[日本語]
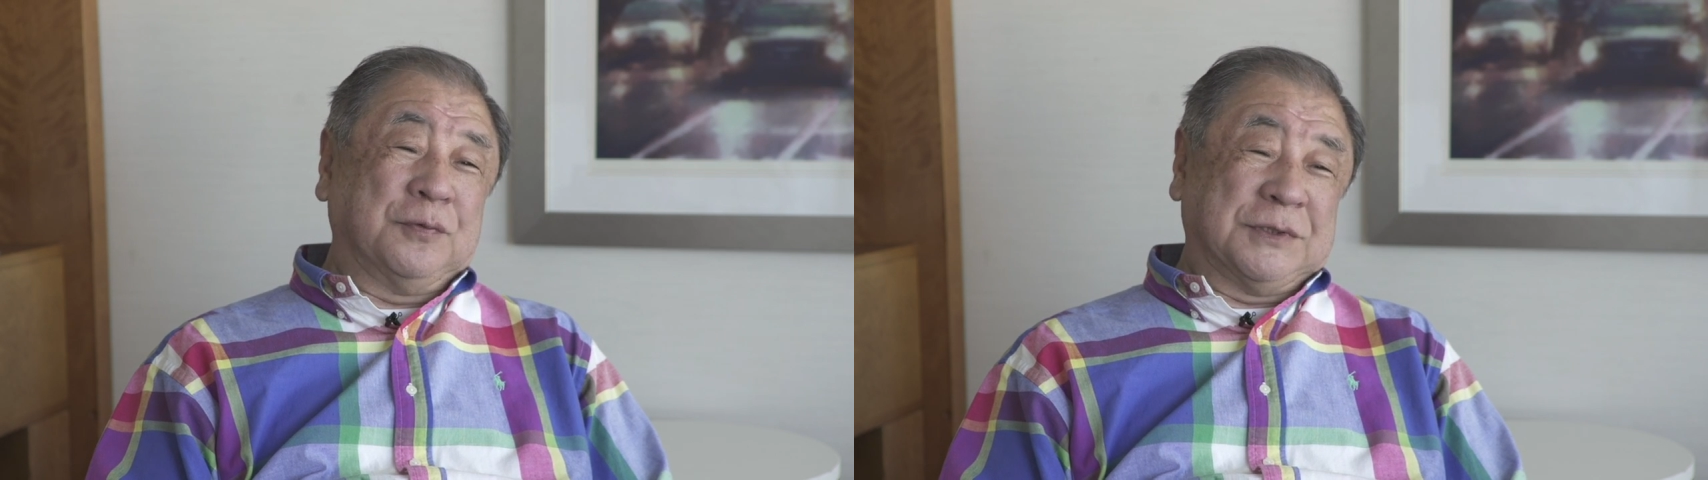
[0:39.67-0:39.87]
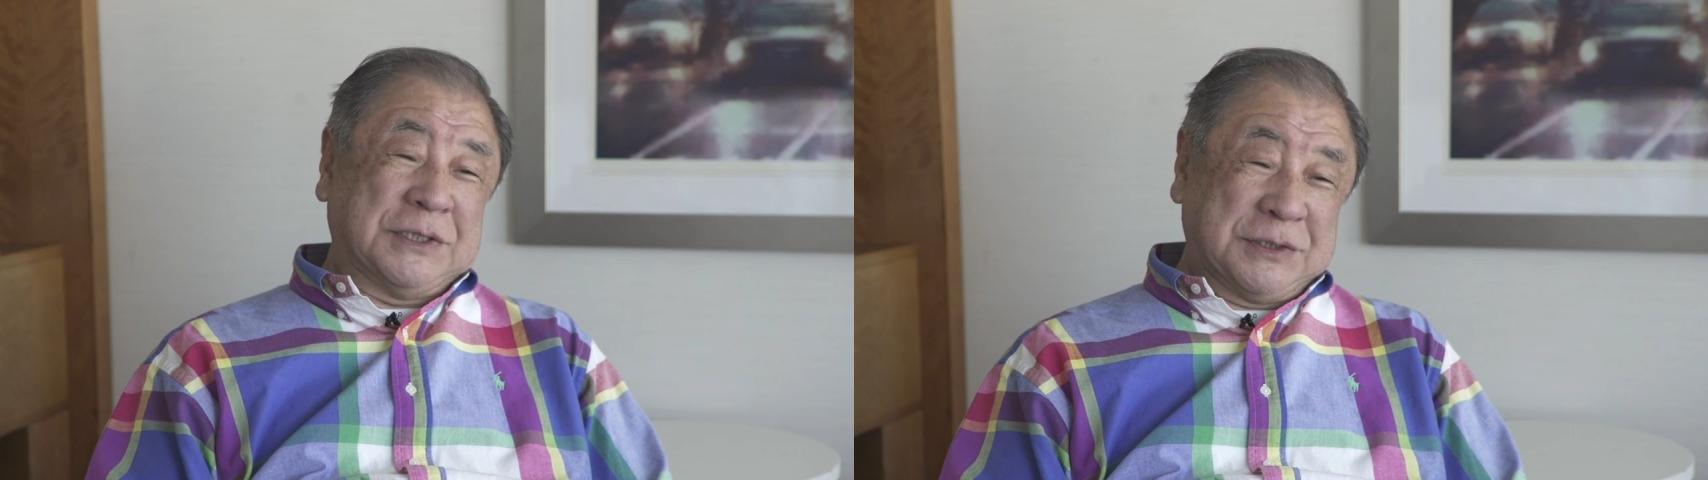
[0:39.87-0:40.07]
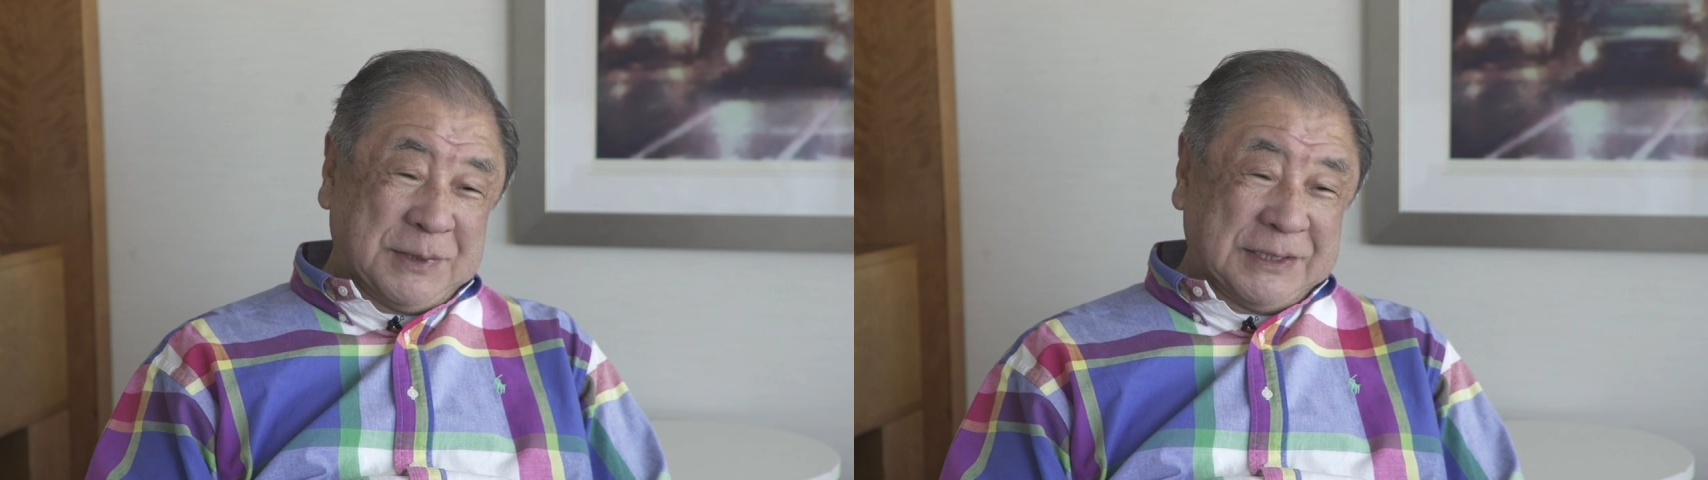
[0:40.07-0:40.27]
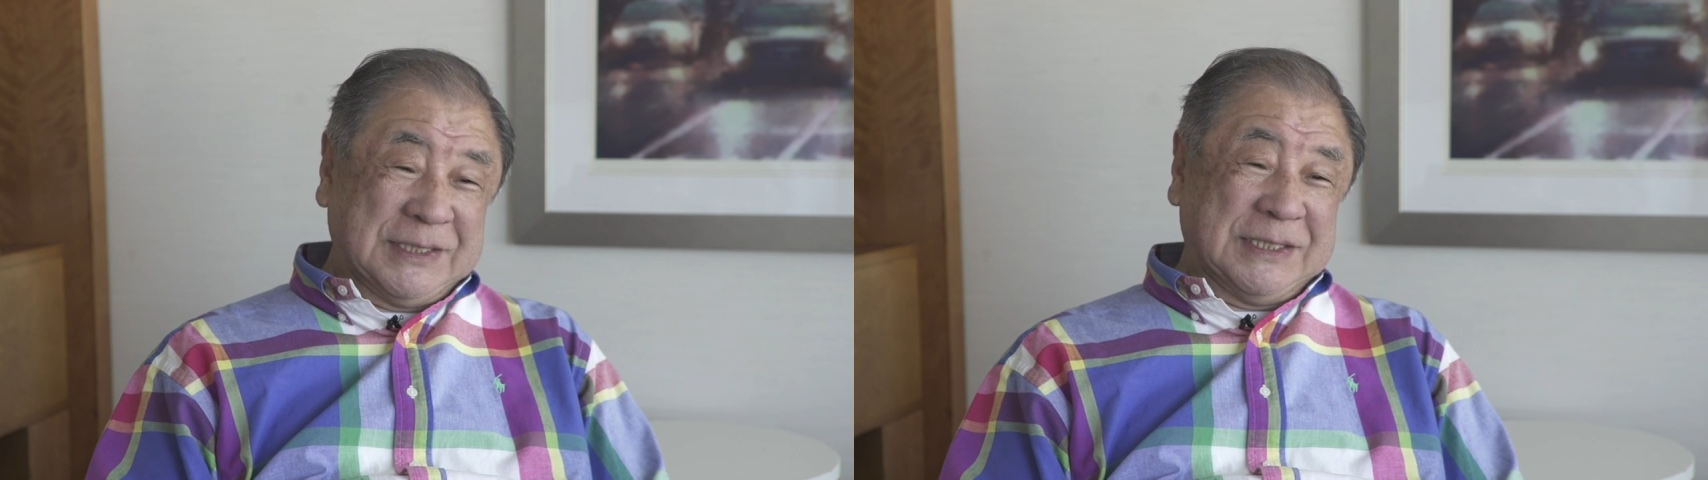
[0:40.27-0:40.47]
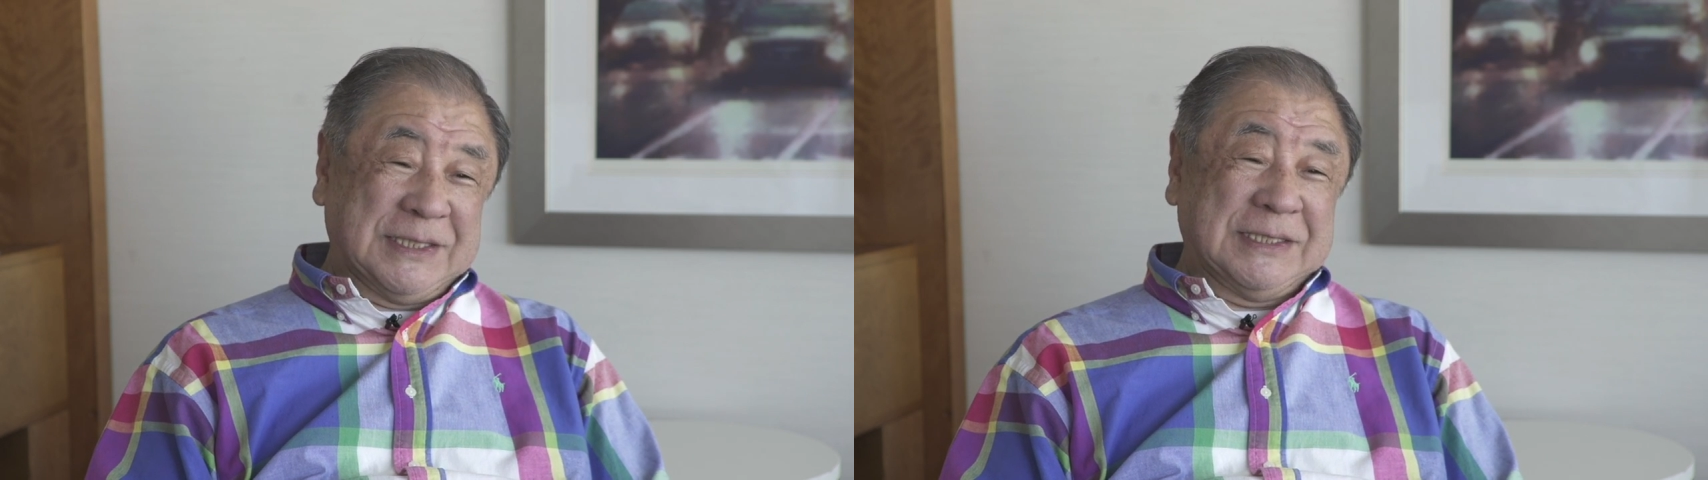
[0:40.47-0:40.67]
伏してしまっ
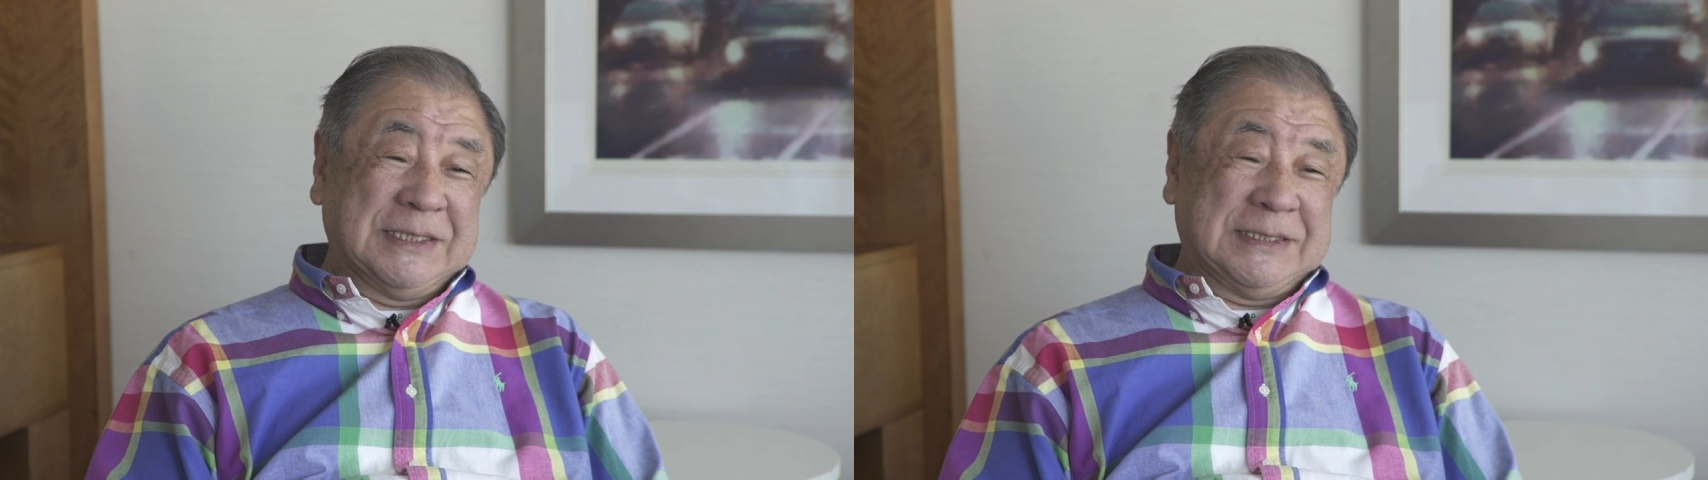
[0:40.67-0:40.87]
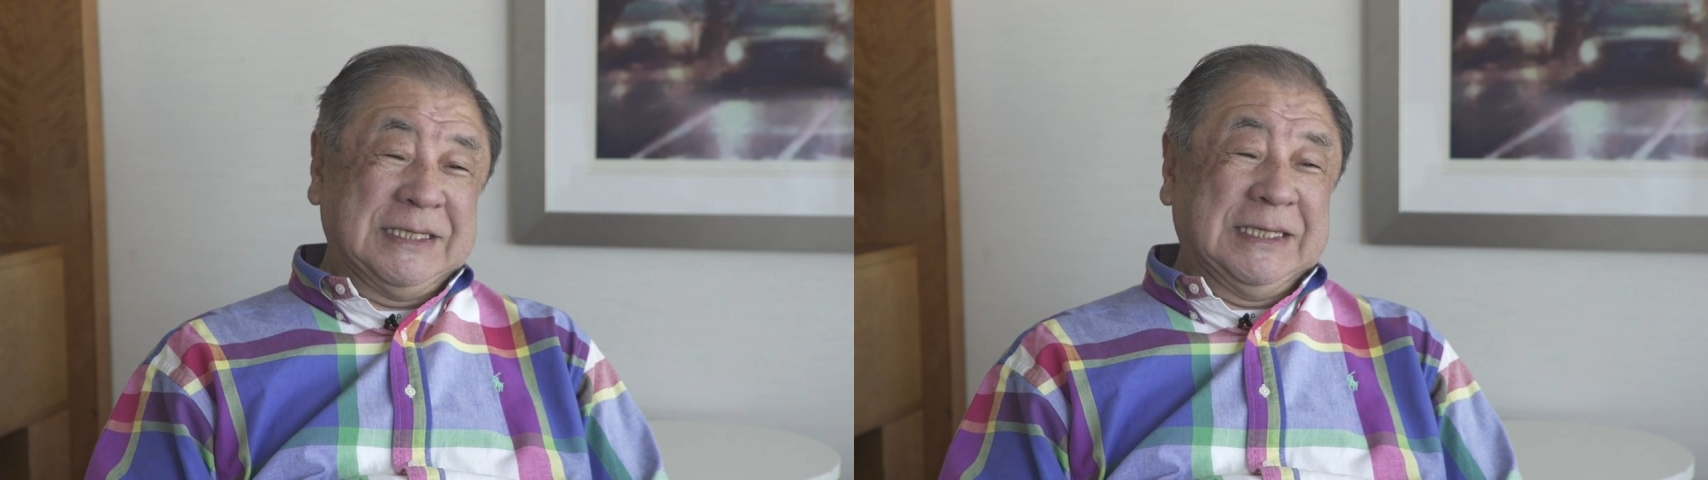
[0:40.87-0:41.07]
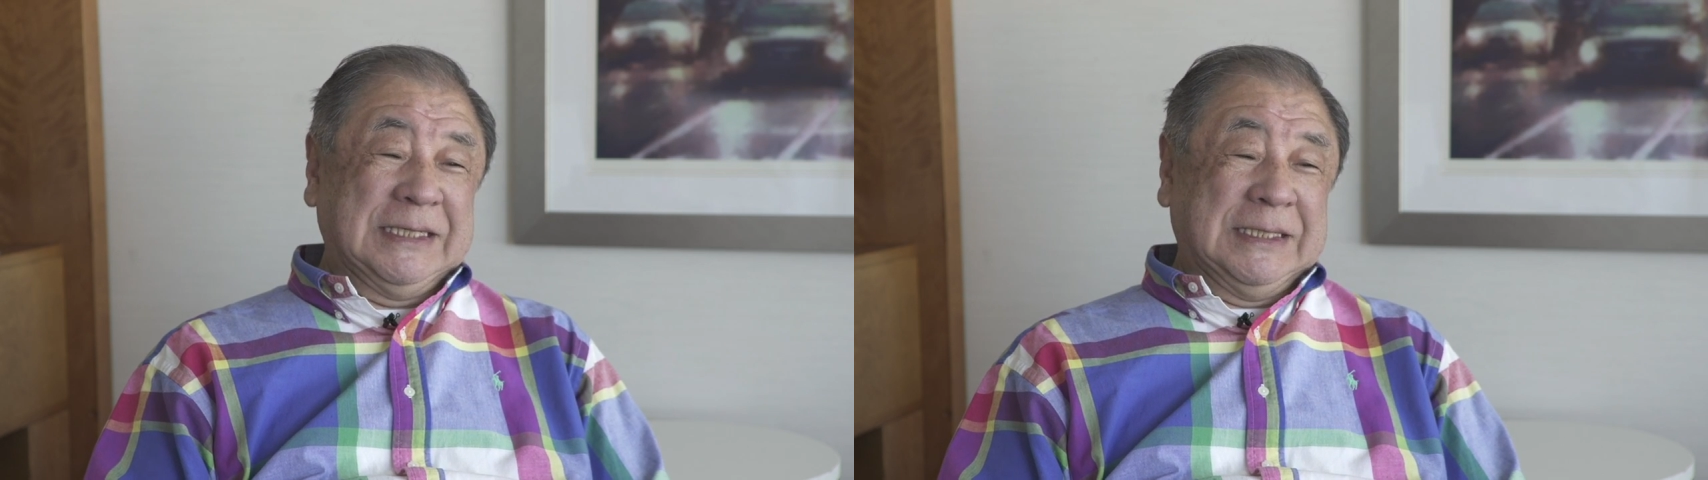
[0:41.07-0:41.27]
たりですね